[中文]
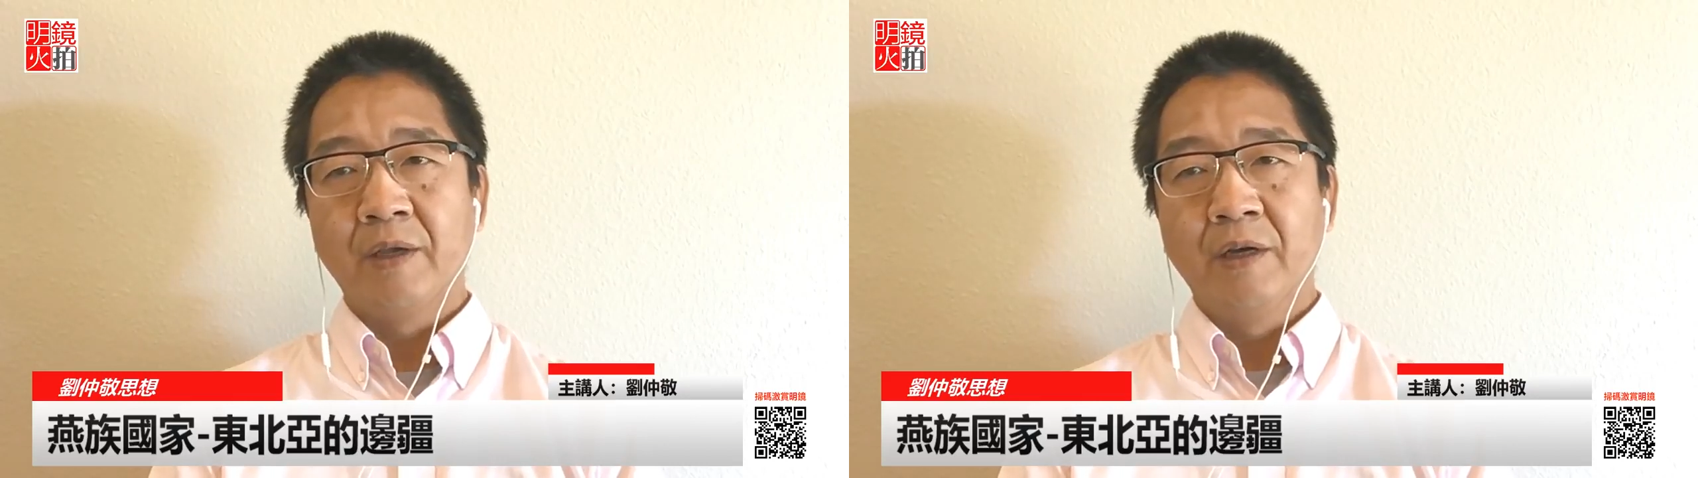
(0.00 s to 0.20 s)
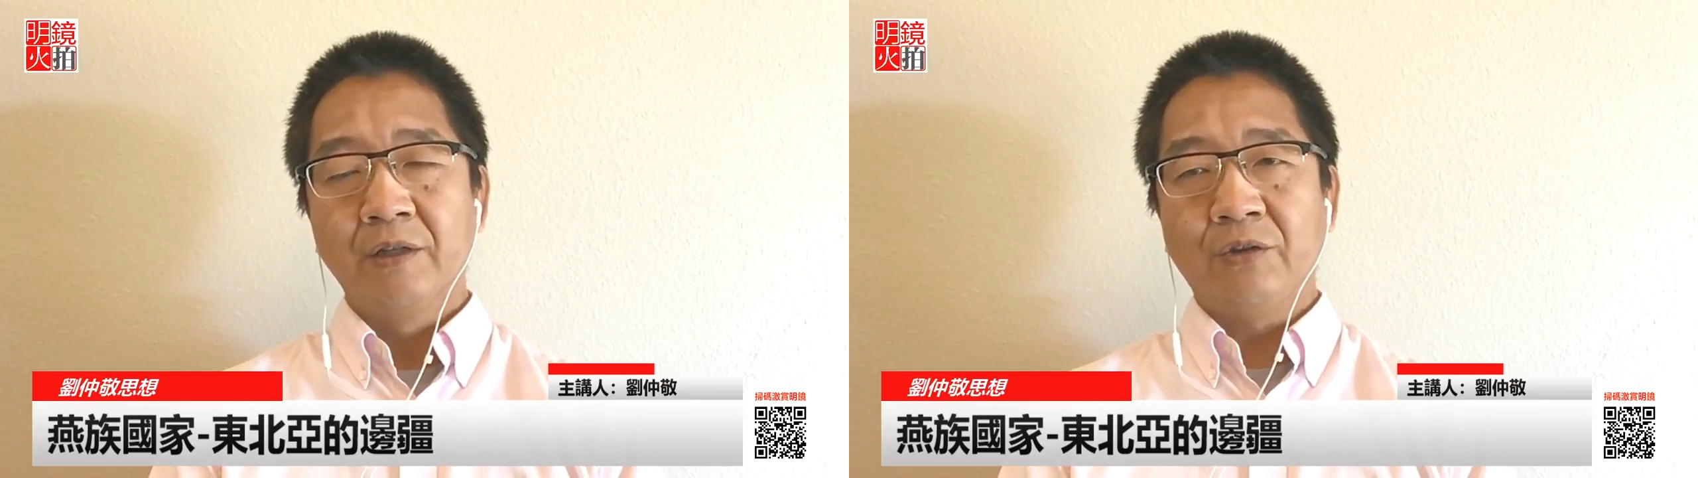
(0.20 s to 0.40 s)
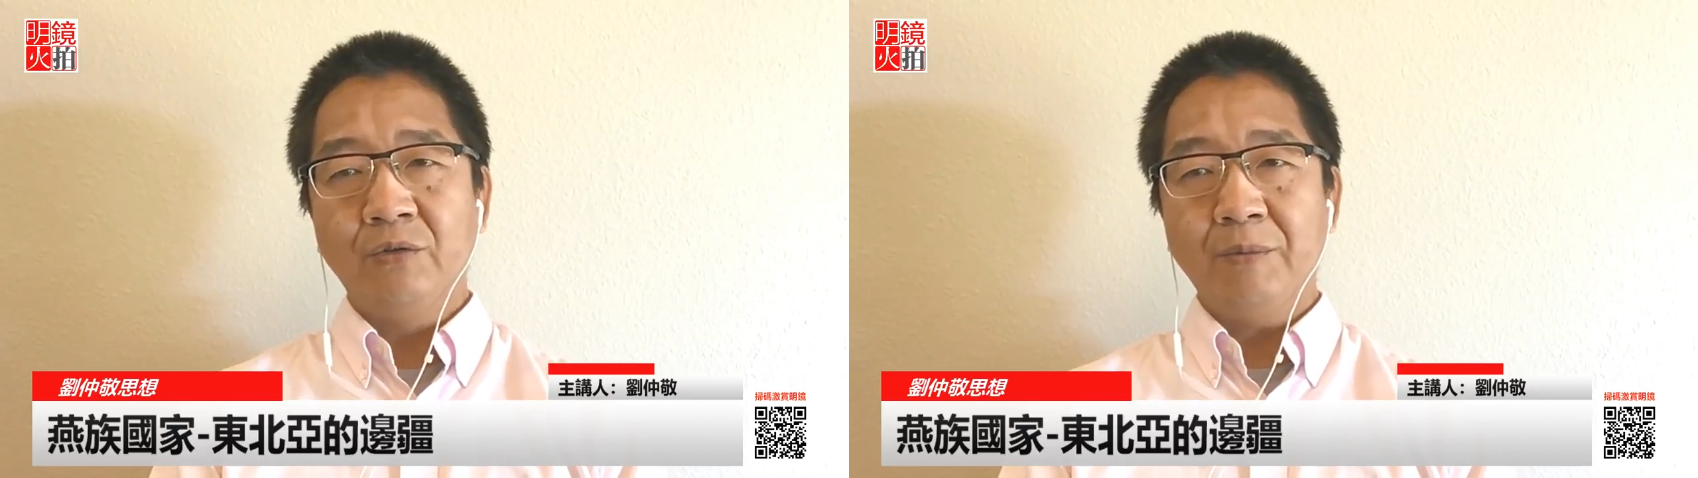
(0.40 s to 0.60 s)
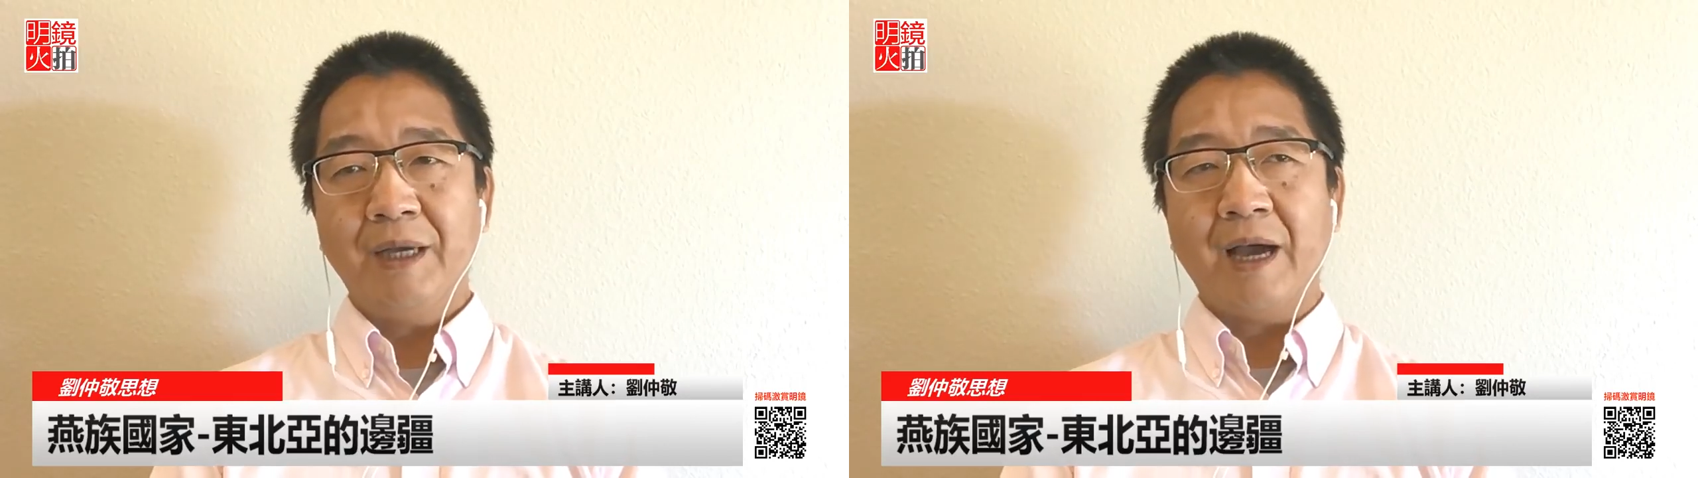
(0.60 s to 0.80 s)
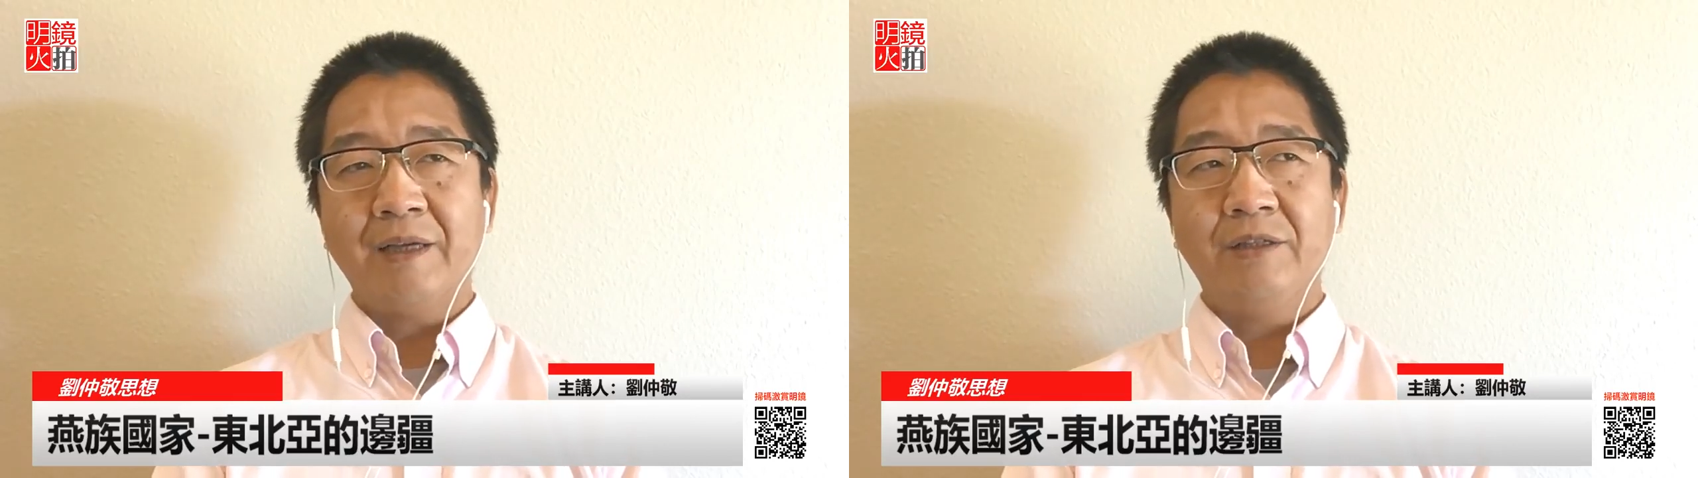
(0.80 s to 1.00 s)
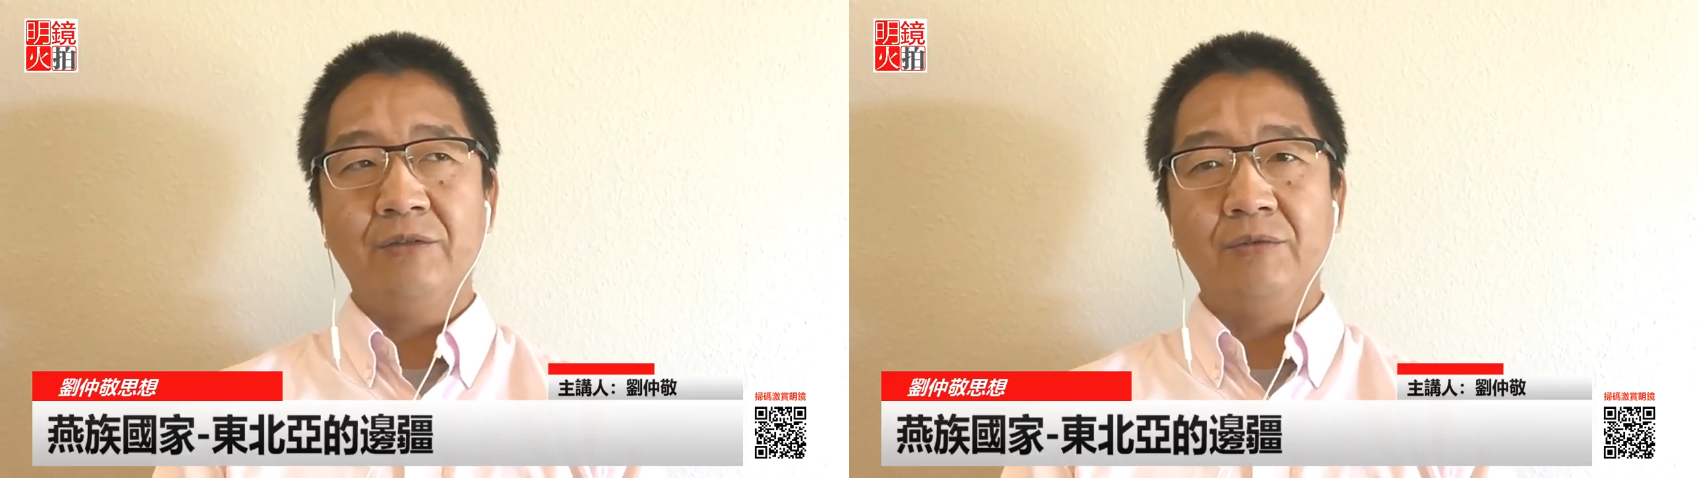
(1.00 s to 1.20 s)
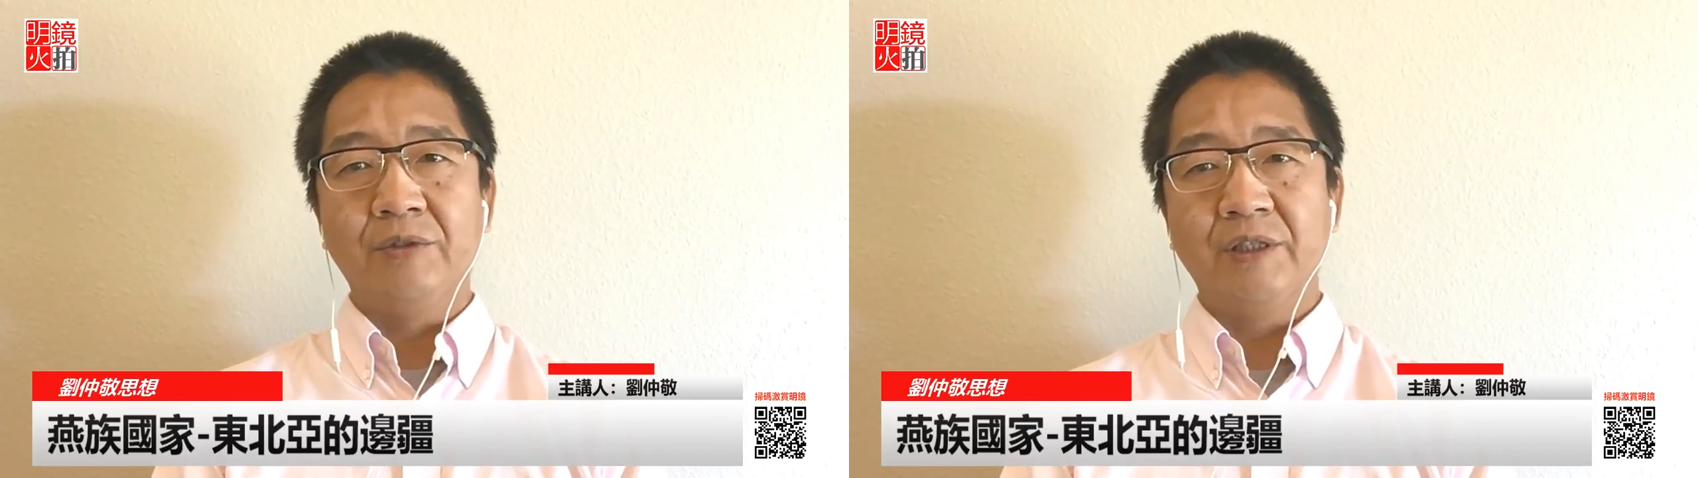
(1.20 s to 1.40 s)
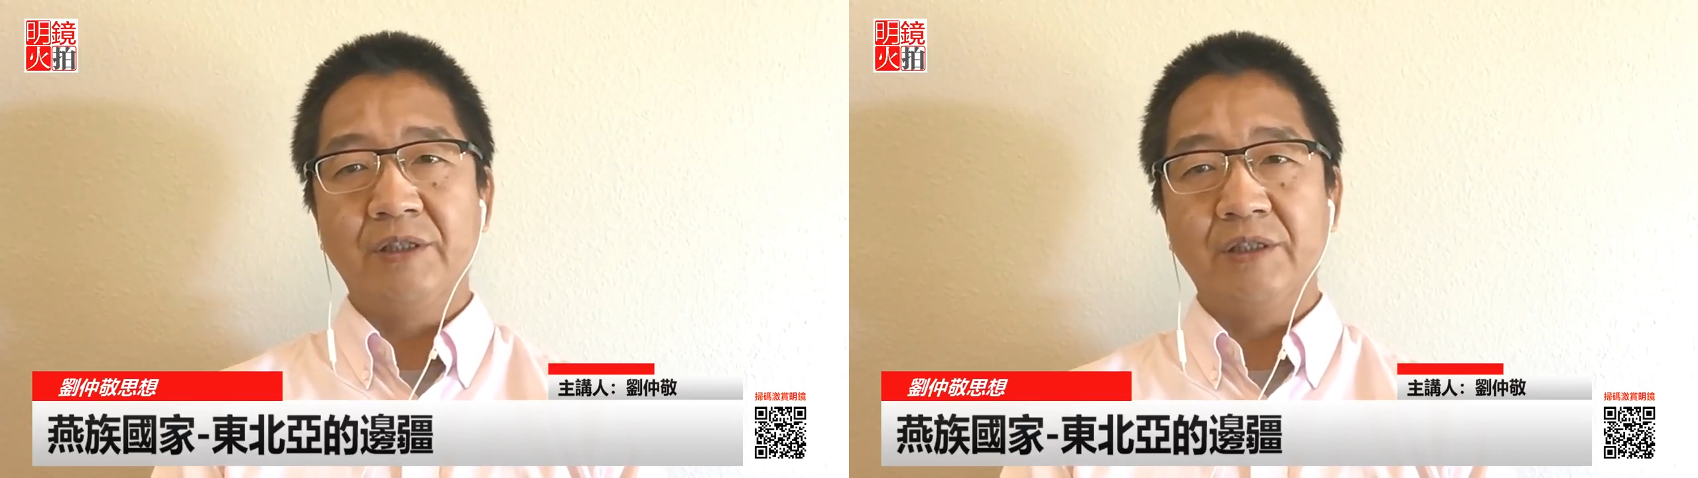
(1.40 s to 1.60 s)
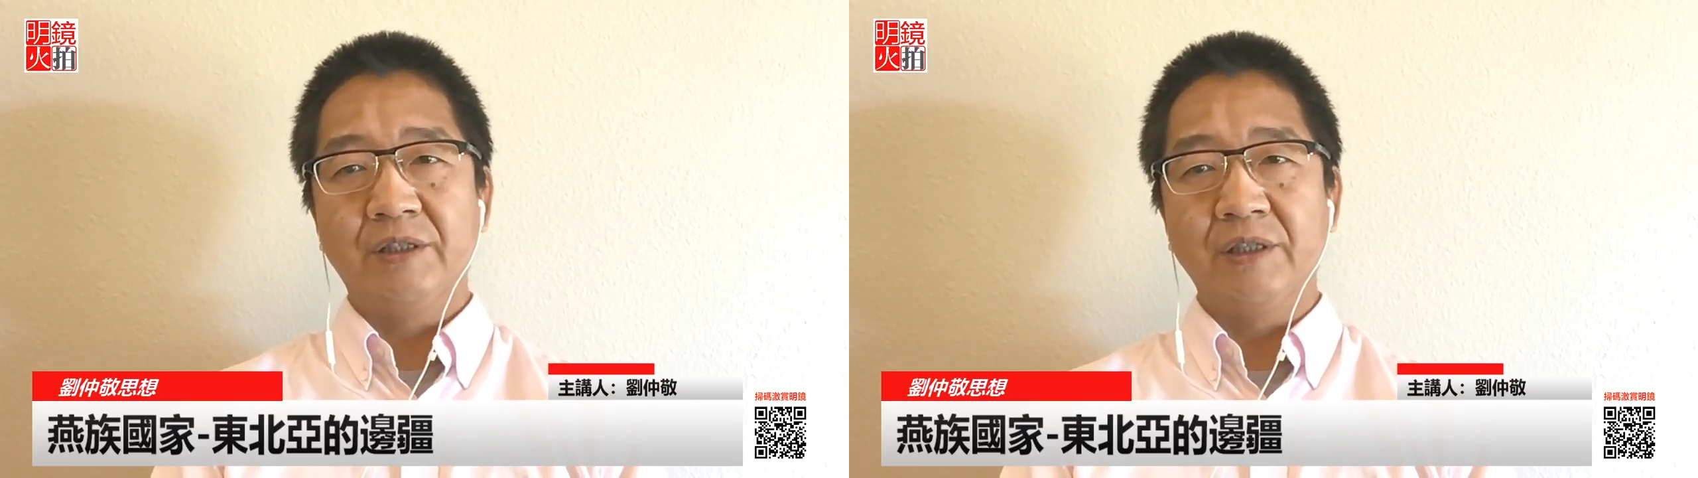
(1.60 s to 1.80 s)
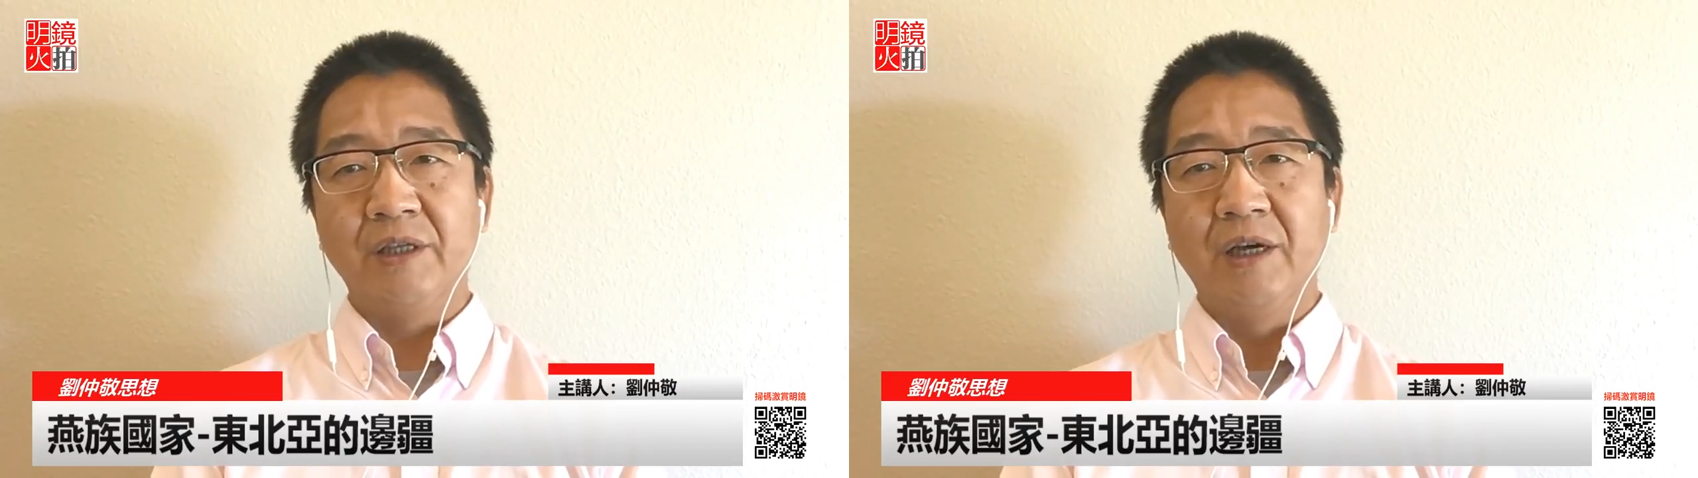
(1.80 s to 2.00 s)
东北亚系统这次
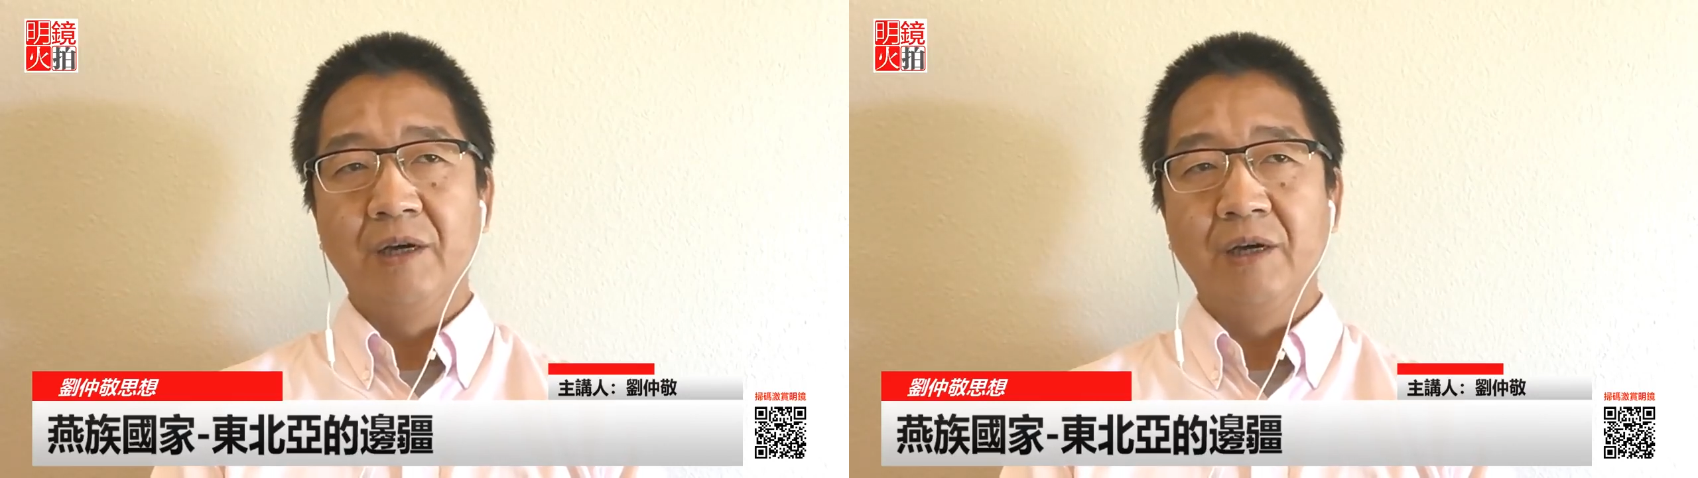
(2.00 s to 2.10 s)
是